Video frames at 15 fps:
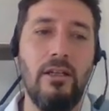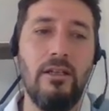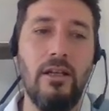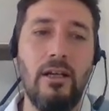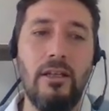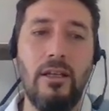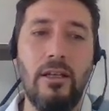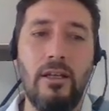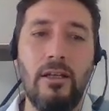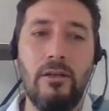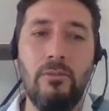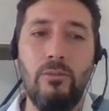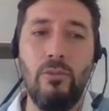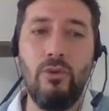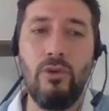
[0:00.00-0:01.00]
Yani
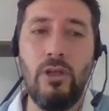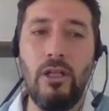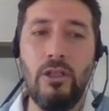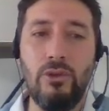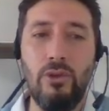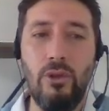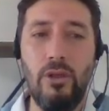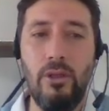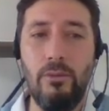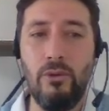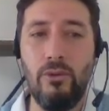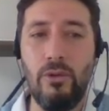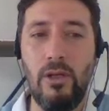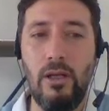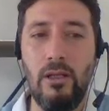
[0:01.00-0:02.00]
bu kural şöyle bir
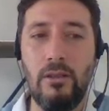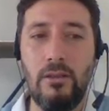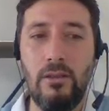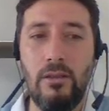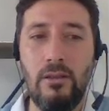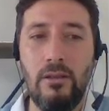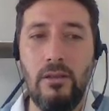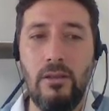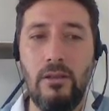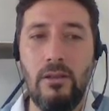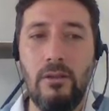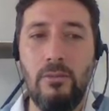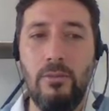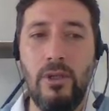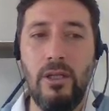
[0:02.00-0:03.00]
kuraldı
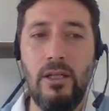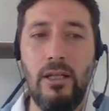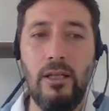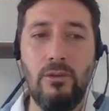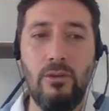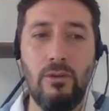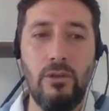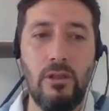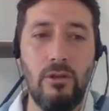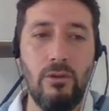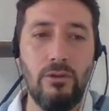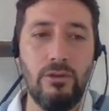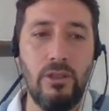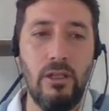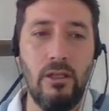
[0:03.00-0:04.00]
paralel doğrular
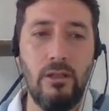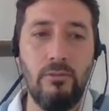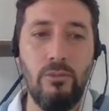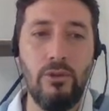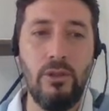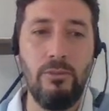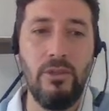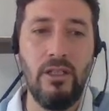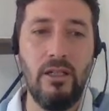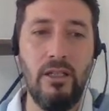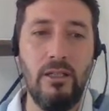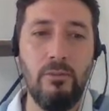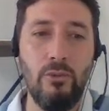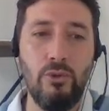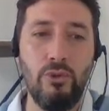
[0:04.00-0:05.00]
olacak. Burada bir
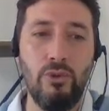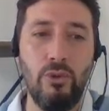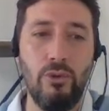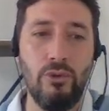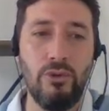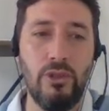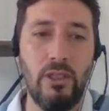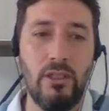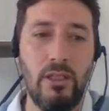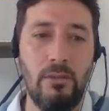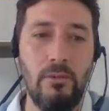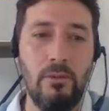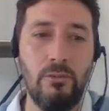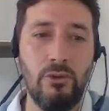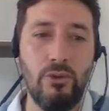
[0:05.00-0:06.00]
kalem ucu oluşacak.
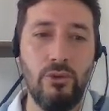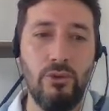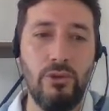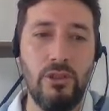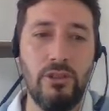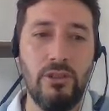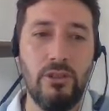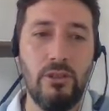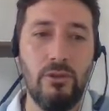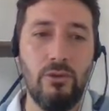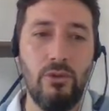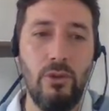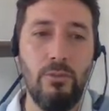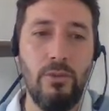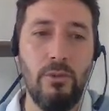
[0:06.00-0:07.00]
Tamam mı? Şu üç açının
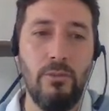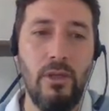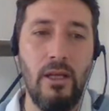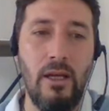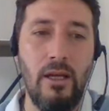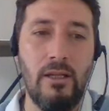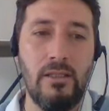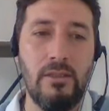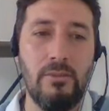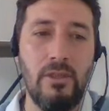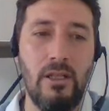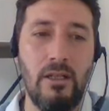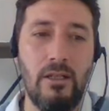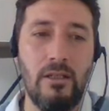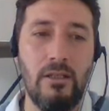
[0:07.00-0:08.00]
toplamı her
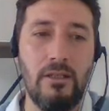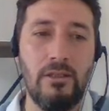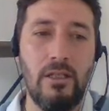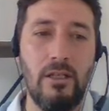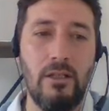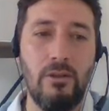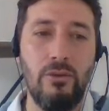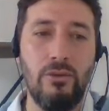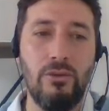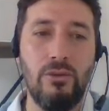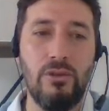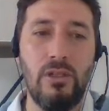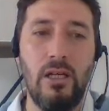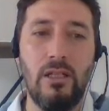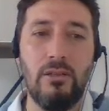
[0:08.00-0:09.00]
zaman arkadaşlar
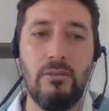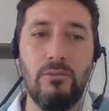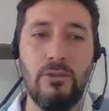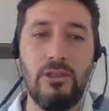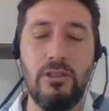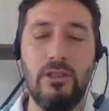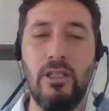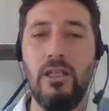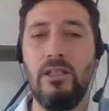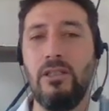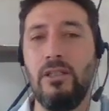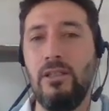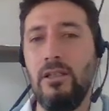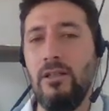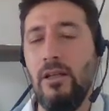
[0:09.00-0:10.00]
360 derecedir.